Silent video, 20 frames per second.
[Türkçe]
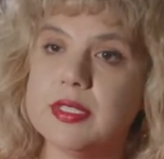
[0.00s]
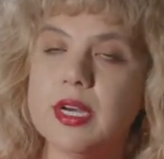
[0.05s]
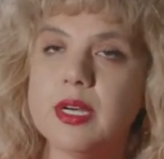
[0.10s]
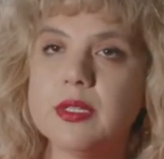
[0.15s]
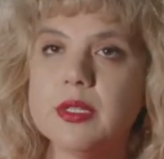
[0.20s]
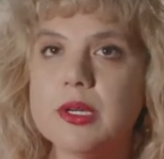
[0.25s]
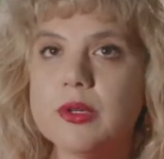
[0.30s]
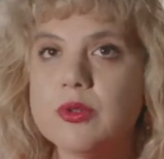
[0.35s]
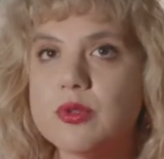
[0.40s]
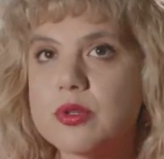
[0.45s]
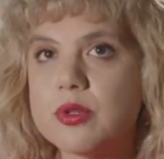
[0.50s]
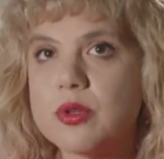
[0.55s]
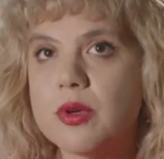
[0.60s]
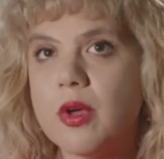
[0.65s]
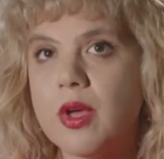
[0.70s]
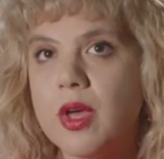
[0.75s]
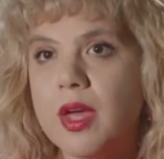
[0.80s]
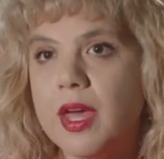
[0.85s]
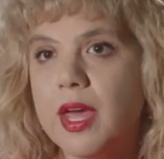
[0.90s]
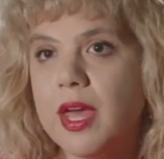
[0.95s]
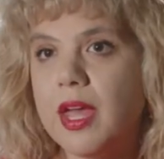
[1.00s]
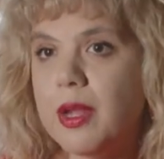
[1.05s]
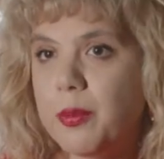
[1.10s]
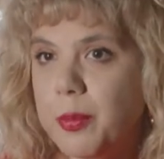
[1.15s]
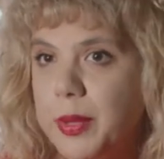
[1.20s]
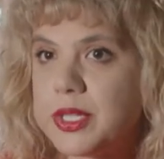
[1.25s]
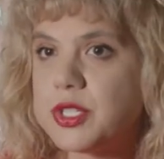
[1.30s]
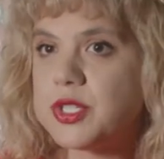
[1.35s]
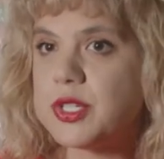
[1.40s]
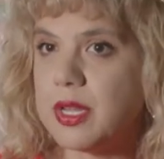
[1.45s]
Daha doğrusu el
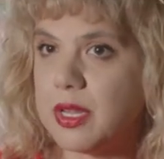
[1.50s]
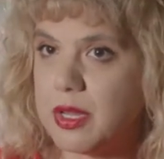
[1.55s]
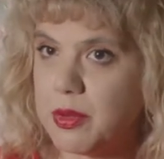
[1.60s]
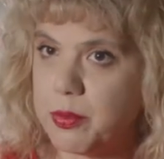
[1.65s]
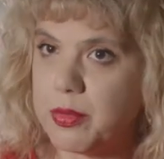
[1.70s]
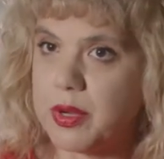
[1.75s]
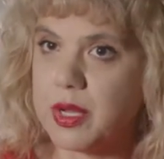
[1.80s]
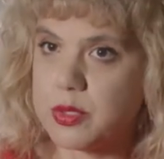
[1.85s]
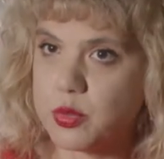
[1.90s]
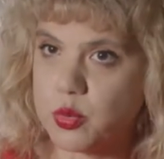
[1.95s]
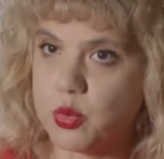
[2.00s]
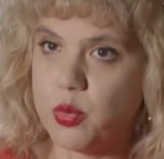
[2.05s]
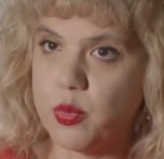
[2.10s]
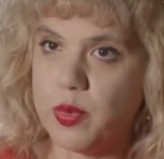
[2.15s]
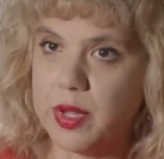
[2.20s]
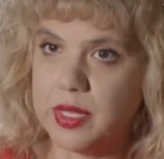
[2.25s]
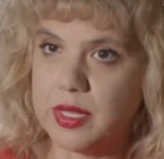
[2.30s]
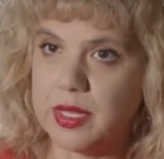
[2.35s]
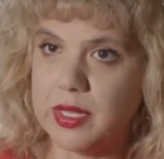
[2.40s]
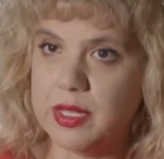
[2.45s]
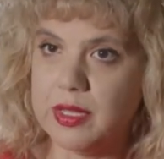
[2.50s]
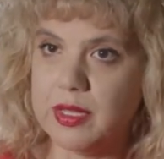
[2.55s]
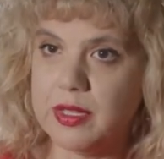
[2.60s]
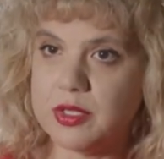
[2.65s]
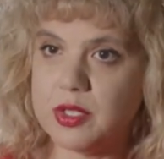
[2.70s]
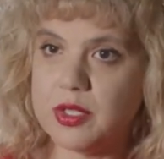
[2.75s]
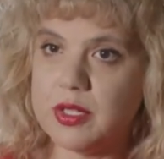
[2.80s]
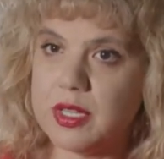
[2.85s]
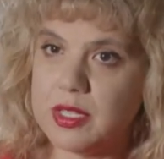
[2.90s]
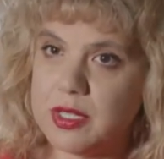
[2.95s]
becerilerim biraz kuvvetliydi.
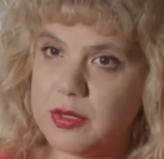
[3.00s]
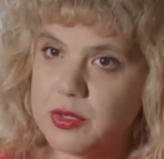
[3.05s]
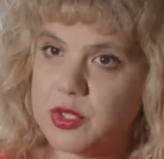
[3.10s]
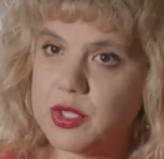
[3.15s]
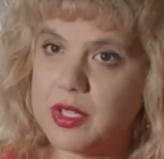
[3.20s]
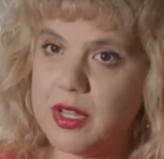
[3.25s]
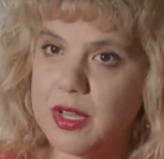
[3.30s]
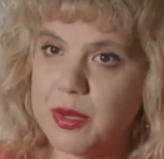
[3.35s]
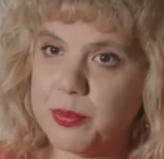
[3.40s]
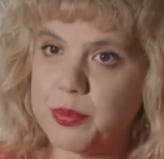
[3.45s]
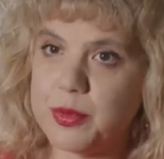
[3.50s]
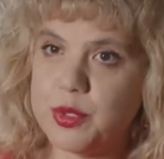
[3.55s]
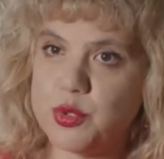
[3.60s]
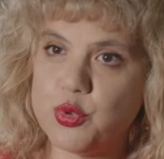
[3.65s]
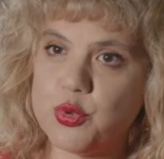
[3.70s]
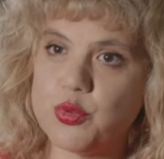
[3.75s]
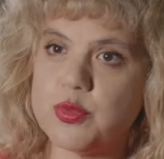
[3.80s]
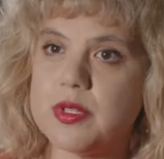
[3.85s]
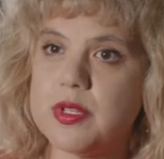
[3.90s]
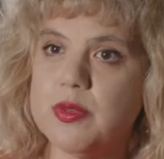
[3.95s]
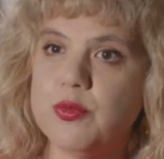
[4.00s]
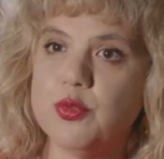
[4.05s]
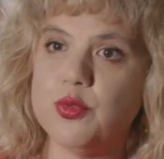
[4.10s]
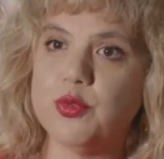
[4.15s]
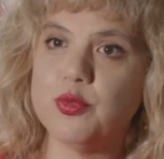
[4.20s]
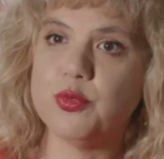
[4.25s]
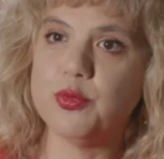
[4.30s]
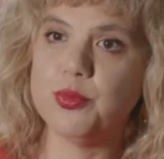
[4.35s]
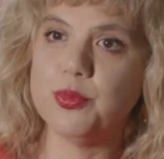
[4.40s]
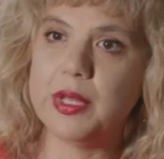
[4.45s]
İşte kanaviçe de yapmayı çok
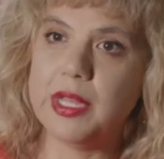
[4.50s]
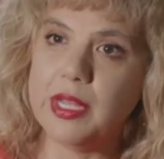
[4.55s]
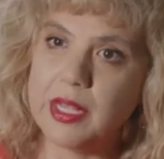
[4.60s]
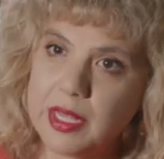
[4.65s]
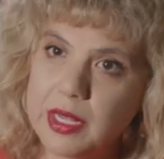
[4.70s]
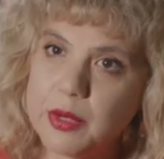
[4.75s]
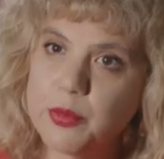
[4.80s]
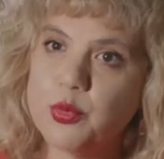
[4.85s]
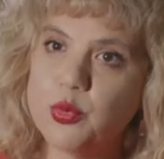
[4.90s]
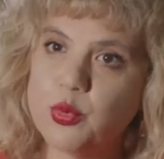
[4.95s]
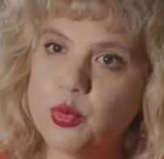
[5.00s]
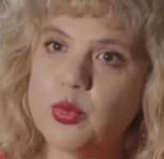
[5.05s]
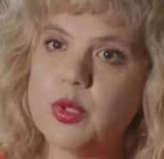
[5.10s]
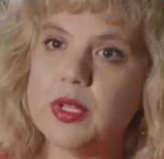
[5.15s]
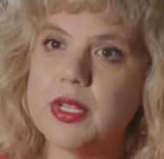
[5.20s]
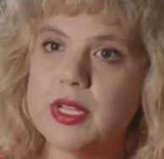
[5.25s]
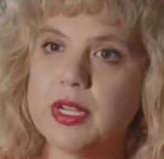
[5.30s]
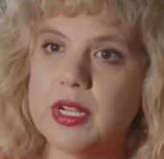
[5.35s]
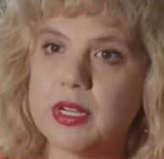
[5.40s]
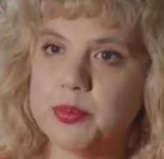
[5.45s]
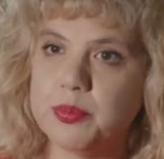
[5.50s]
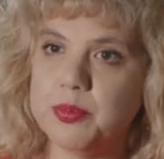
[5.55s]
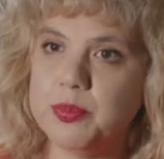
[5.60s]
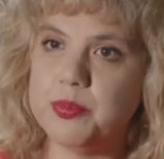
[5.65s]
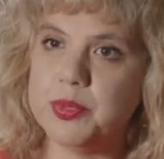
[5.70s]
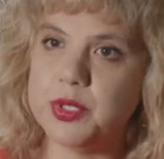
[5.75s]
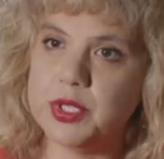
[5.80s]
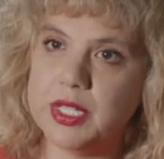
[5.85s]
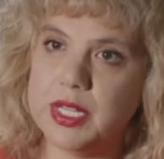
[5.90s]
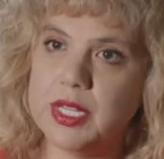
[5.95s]
seviyordum. Ellerimi kullanarak
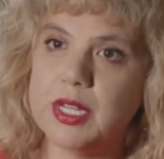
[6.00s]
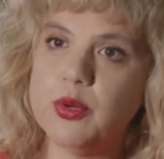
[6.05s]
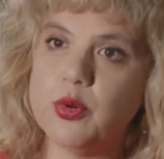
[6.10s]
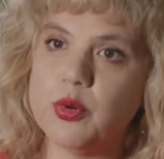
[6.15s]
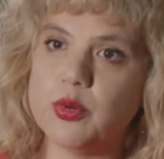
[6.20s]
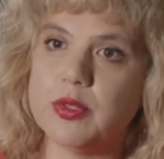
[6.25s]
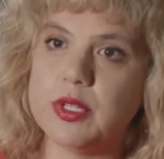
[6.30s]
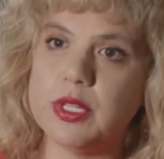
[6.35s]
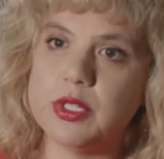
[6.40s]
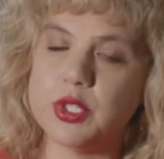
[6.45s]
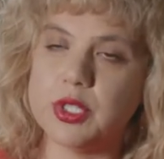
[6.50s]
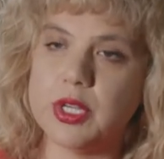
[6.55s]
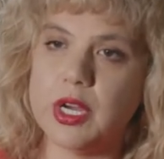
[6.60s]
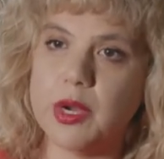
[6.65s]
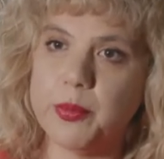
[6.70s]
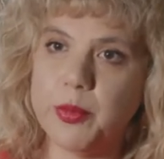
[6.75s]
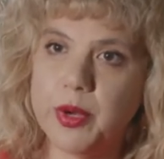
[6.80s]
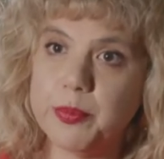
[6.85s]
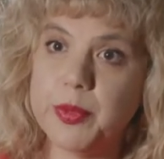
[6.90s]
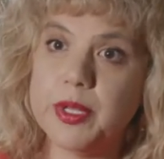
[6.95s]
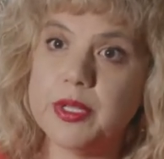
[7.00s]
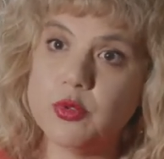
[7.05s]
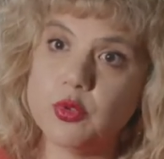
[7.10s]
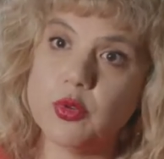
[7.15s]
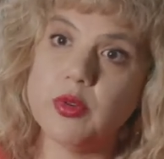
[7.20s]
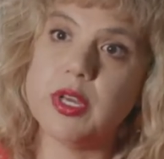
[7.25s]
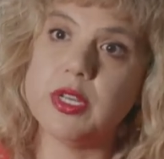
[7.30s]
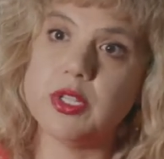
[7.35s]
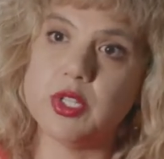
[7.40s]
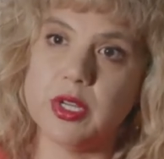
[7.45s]
bir şeyler ortaya çıkarmak beni
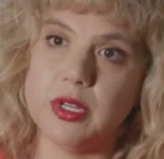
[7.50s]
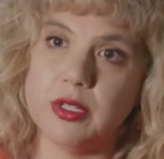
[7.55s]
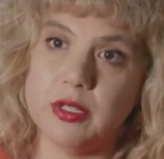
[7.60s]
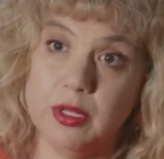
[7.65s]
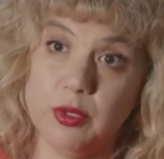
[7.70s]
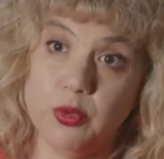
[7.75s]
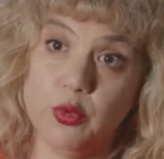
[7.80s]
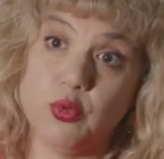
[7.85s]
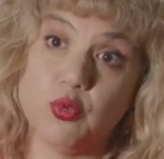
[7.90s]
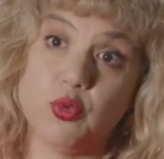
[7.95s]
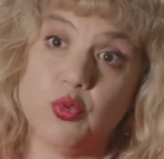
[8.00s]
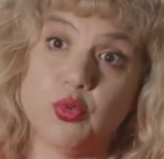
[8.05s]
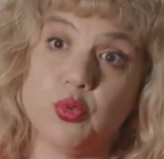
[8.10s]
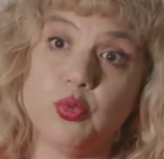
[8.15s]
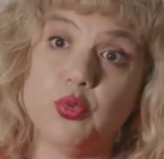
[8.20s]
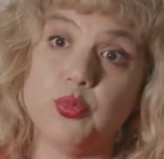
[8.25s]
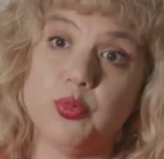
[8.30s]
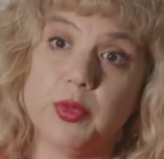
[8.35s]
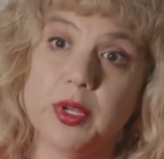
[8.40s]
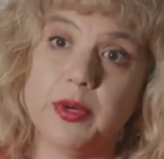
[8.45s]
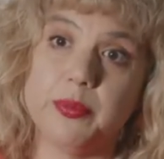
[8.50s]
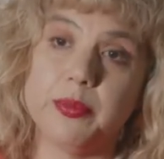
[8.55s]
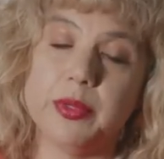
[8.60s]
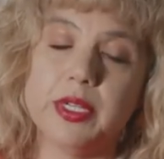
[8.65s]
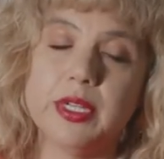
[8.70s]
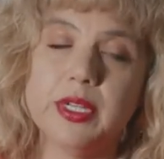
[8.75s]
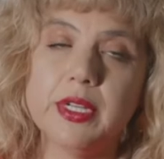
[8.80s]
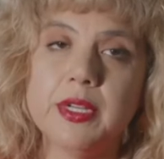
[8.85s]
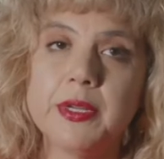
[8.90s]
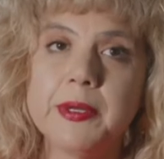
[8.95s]
çok heyecanlandırıyordu çocukluğumdan
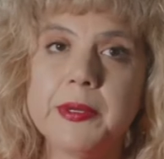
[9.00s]
beri.